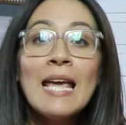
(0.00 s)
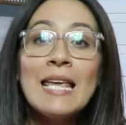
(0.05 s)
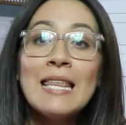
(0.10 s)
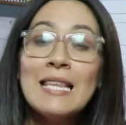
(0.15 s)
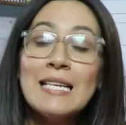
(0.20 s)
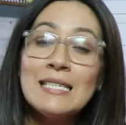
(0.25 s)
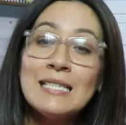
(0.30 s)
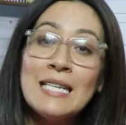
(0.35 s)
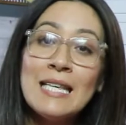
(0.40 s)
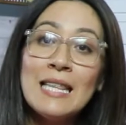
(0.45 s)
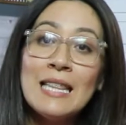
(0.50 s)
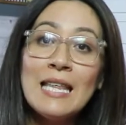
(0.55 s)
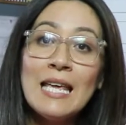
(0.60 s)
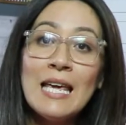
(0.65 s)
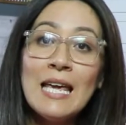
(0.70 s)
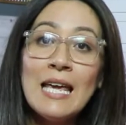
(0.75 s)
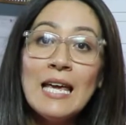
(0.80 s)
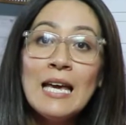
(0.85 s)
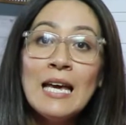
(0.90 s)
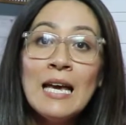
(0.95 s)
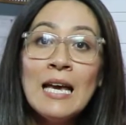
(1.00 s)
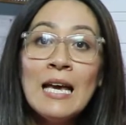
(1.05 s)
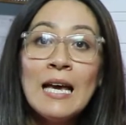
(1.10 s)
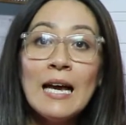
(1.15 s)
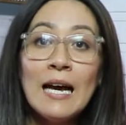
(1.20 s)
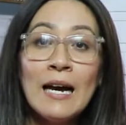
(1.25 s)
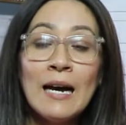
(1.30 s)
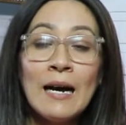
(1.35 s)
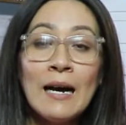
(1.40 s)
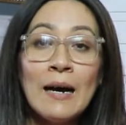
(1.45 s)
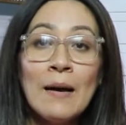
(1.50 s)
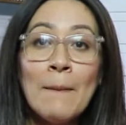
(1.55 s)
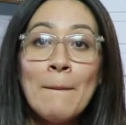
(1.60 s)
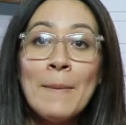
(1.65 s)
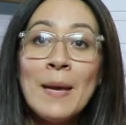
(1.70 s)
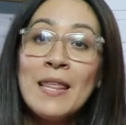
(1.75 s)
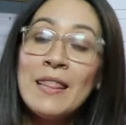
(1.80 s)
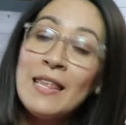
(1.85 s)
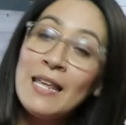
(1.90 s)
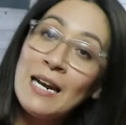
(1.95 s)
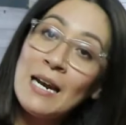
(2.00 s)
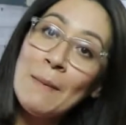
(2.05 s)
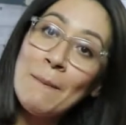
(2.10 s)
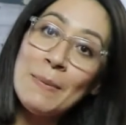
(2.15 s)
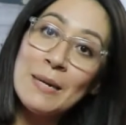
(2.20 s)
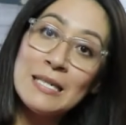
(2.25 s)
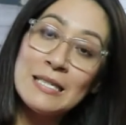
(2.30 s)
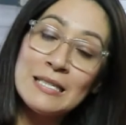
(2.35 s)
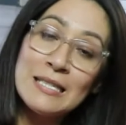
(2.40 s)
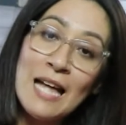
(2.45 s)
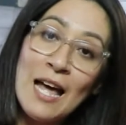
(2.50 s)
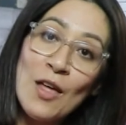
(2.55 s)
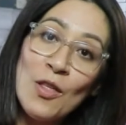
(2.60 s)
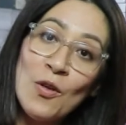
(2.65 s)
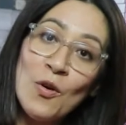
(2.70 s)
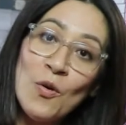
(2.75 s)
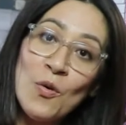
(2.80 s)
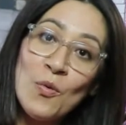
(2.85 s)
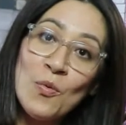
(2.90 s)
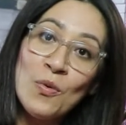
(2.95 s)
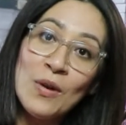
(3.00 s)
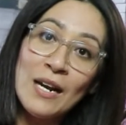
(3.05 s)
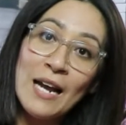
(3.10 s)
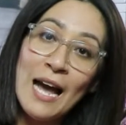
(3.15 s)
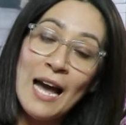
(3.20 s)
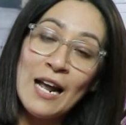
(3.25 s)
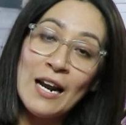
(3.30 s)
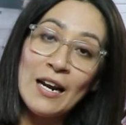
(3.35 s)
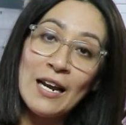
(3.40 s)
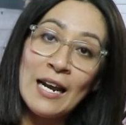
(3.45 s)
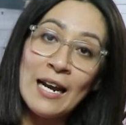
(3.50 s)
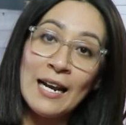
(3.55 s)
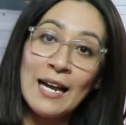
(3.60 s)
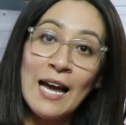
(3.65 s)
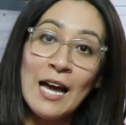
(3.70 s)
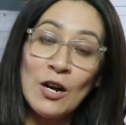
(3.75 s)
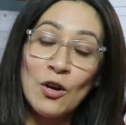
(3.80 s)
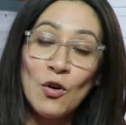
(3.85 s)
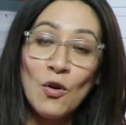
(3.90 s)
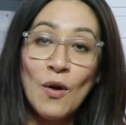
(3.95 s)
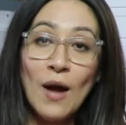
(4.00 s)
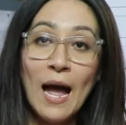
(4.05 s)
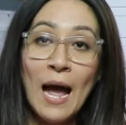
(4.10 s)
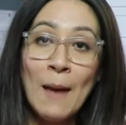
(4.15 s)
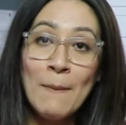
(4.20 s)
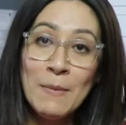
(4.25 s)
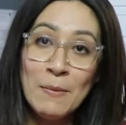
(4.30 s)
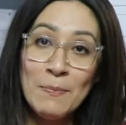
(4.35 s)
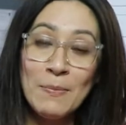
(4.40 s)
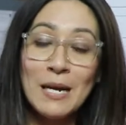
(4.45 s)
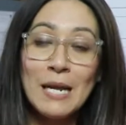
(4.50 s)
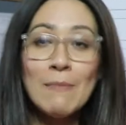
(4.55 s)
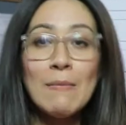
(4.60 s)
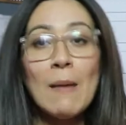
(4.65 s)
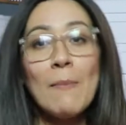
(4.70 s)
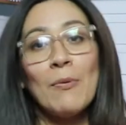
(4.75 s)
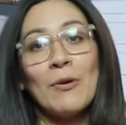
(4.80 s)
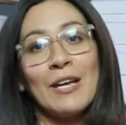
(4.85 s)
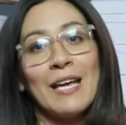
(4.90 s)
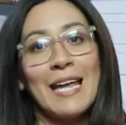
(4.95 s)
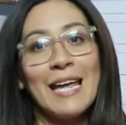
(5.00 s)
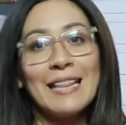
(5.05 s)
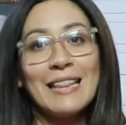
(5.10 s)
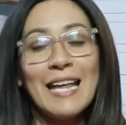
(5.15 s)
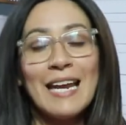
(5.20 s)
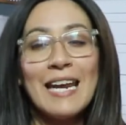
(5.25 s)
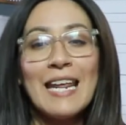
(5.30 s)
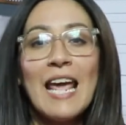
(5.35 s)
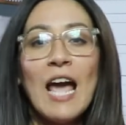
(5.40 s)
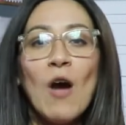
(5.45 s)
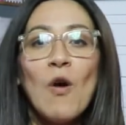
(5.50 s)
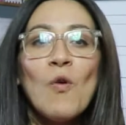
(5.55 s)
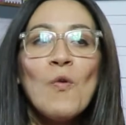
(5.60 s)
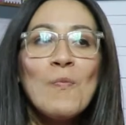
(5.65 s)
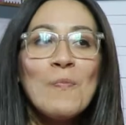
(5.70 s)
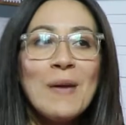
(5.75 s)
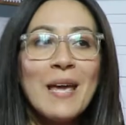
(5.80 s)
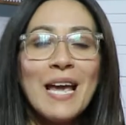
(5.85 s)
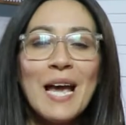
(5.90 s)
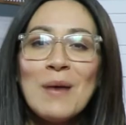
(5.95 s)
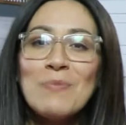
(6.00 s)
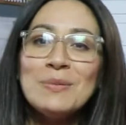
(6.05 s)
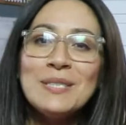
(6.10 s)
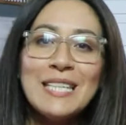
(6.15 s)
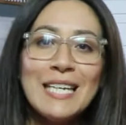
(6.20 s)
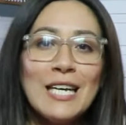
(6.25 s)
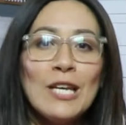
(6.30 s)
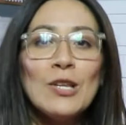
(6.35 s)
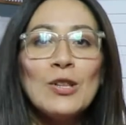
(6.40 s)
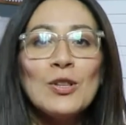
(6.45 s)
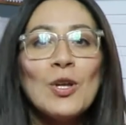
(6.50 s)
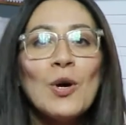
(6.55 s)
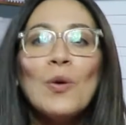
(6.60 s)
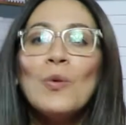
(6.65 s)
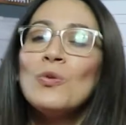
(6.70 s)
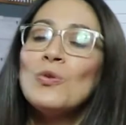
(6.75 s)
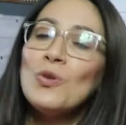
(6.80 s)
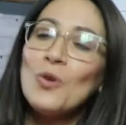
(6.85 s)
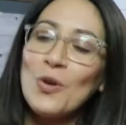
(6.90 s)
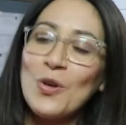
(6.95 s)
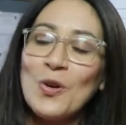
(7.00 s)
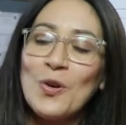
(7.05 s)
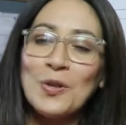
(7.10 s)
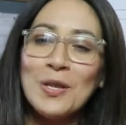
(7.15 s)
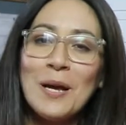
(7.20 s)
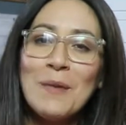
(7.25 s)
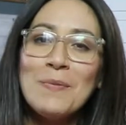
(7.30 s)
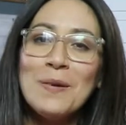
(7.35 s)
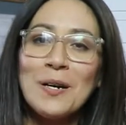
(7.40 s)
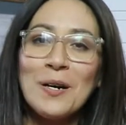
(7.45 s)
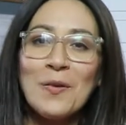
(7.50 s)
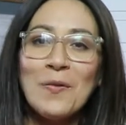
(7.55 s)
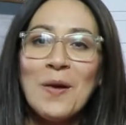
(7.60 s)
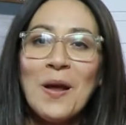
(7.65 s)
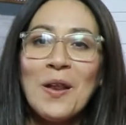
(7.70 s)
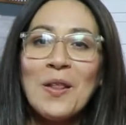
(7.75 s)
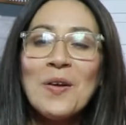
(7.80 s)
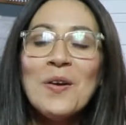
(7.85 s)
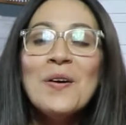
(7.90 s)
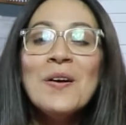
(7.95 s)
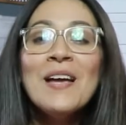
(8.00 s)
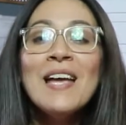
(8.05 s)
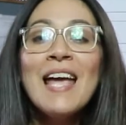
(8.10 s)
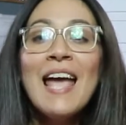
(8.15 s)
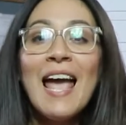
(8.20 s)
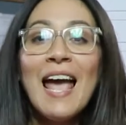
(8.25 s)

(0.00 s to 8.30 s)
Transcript: Y decidí a pedirle prestado el carro a mi prima porque ella tenía un pickup chiquito, un Toyota, me recuerdo.